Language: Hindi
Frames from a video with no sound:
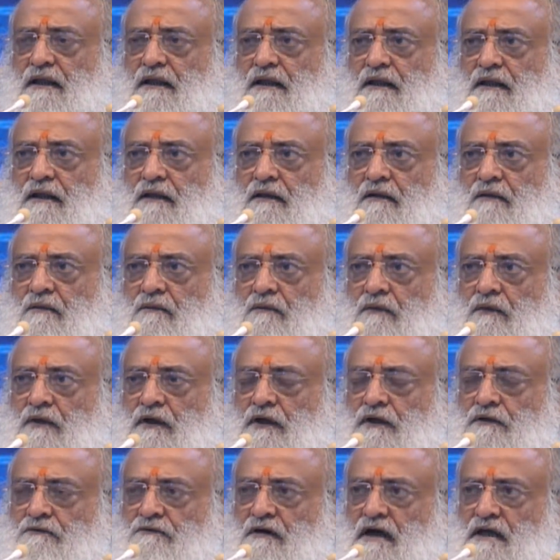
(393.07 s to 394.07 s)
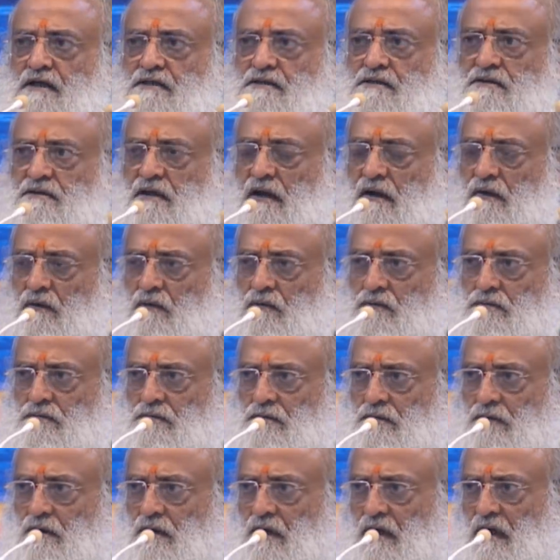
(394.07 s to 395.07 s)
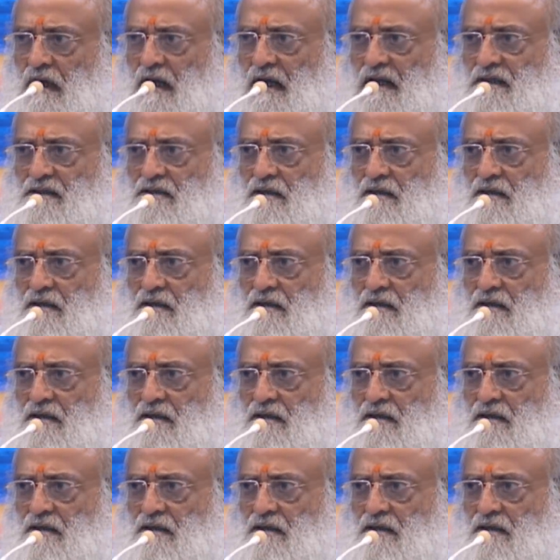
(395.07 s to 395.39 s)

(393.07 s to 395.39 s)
बोले वासना को सुख का एहसास